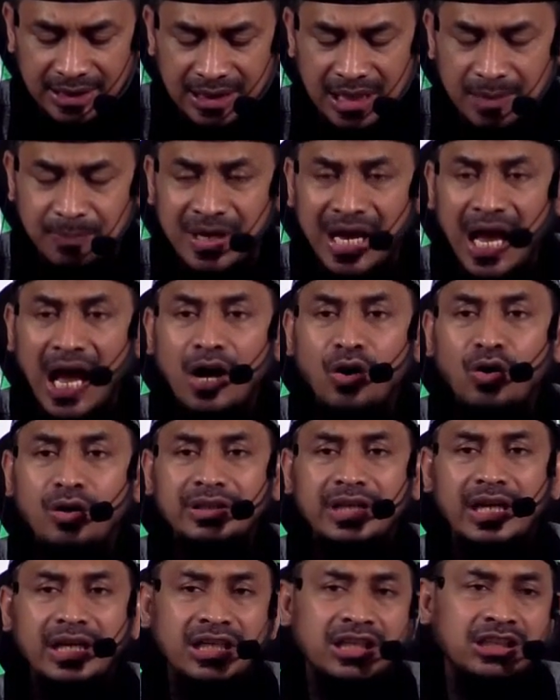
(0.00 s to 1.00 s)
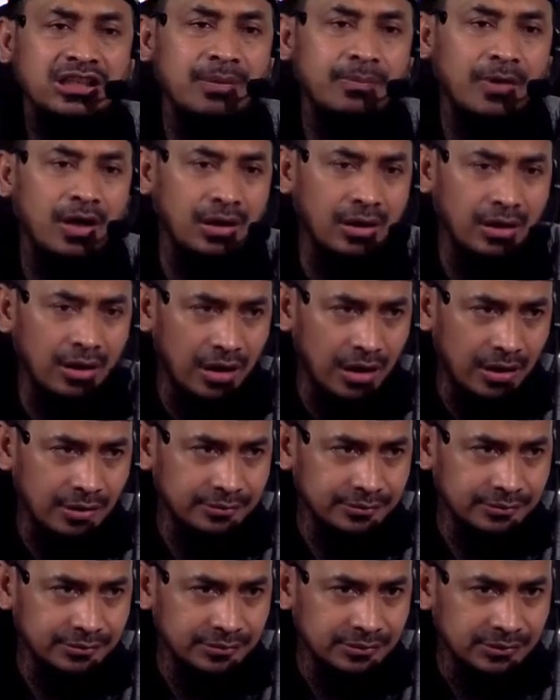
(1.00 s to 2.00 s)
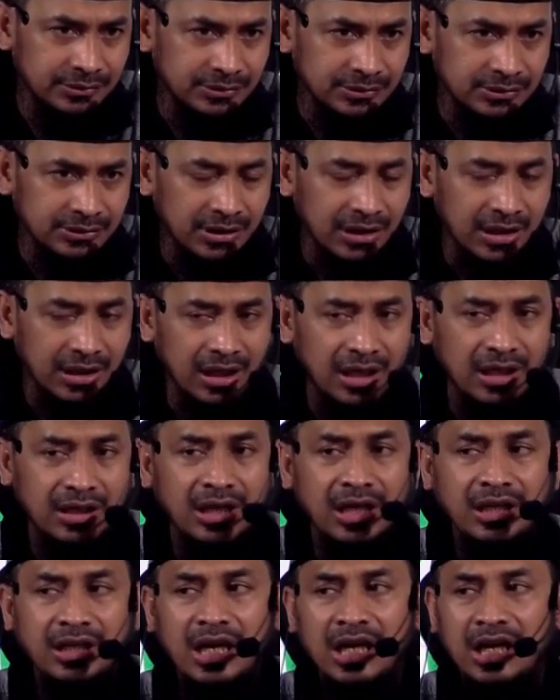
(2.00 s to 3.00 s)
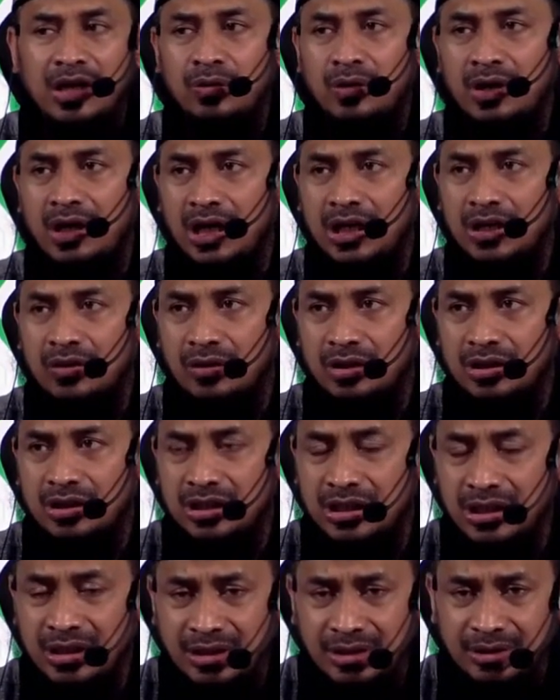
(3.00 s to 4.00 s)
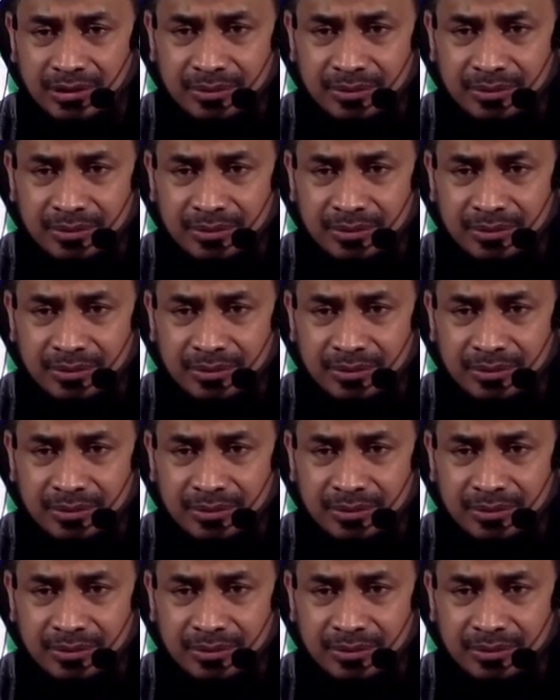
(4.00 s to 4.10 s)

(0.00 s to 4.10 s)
lebih agung dari kitab Allah. Karena dari khairat ini